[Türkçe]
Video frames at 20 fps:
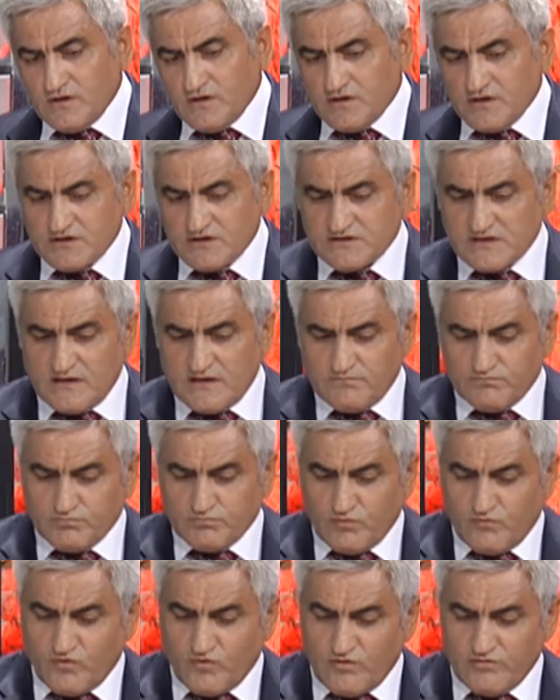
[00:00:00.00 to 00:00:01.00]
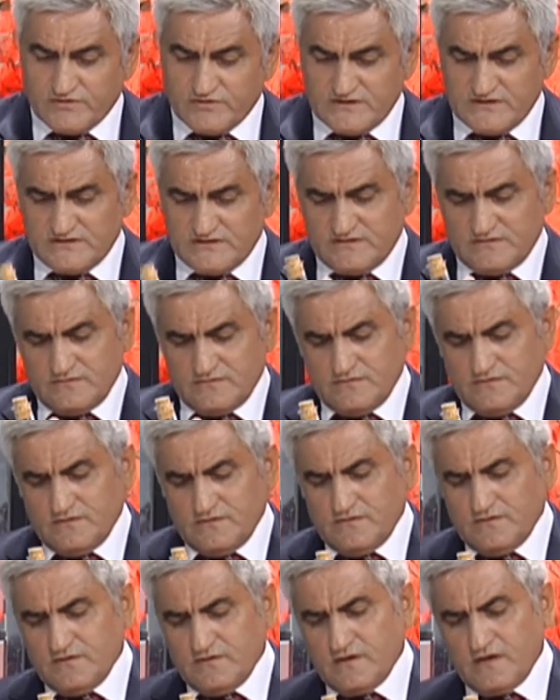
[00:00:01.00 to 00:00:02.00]
İşte bu Voice
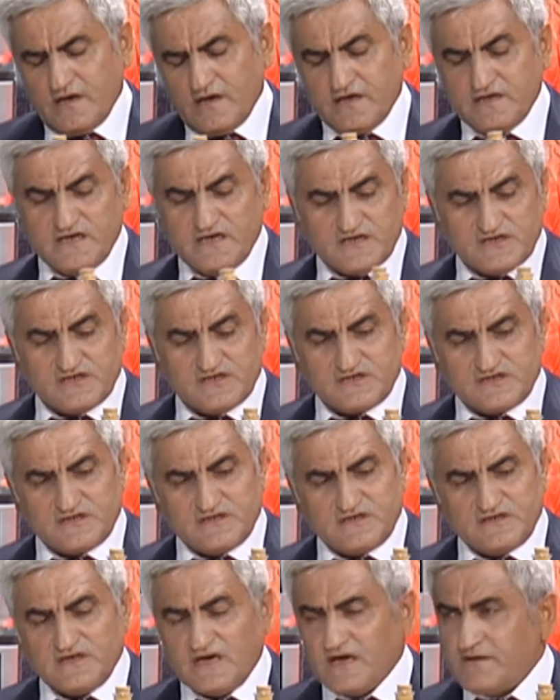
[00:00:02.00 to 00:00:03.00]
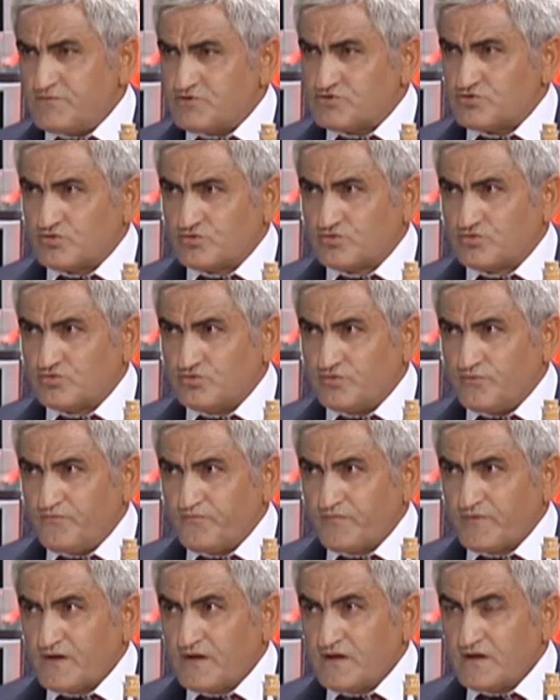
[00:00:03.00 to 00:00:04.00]
enerjisi yaymış olduğu
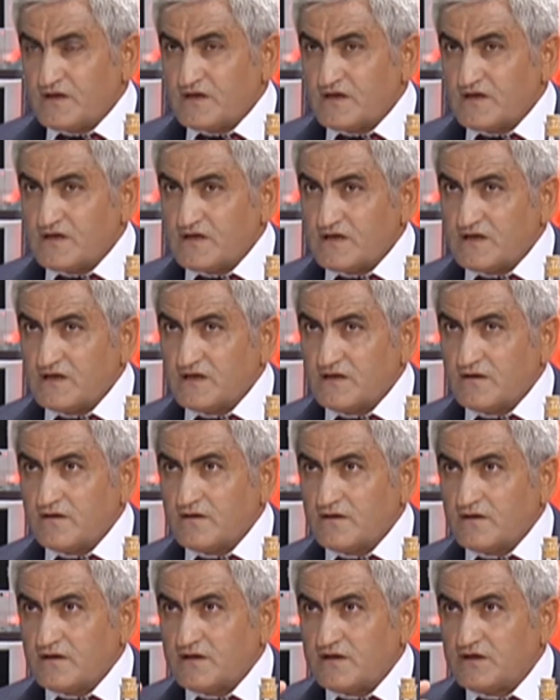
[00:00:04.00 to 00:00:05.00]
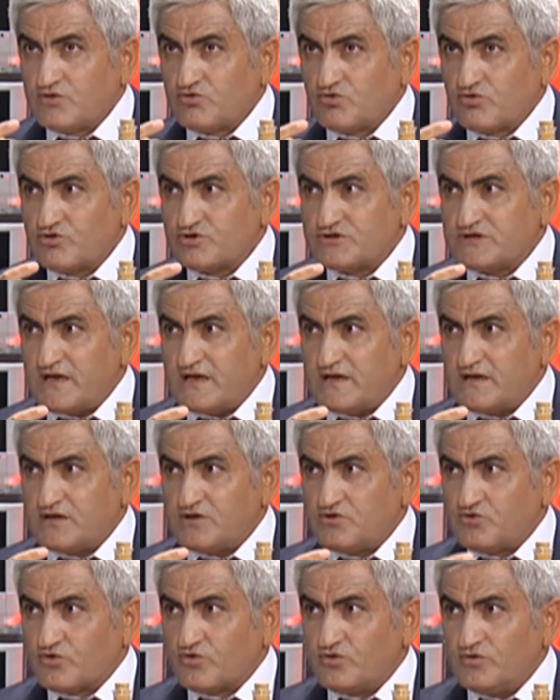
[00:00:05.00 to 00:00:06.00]
hidrojen
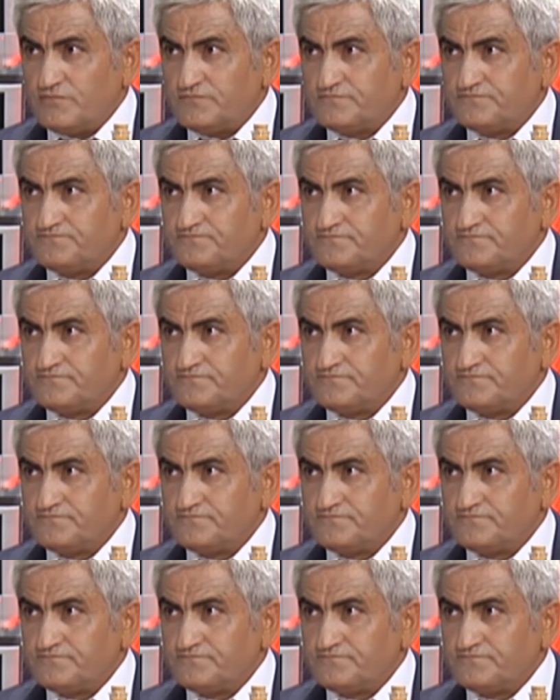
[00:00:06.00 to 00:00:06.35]
iyonu